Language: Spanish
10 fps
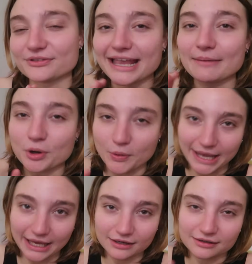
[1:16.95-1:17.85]
sé que
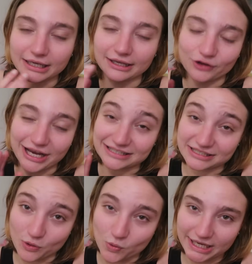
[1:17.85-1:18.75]
aprobé, estoy
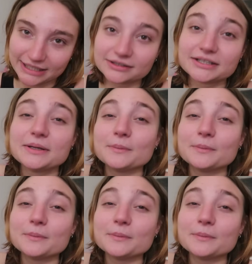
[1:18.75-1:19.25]
casi segura,